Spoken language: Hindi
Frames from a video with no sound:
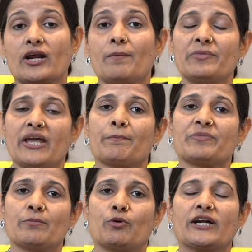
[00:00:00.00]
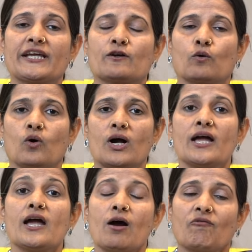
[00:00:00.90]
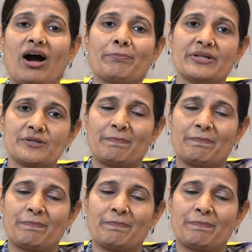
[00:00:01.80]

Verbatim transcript: और हमने अपनी बॉडी को वापस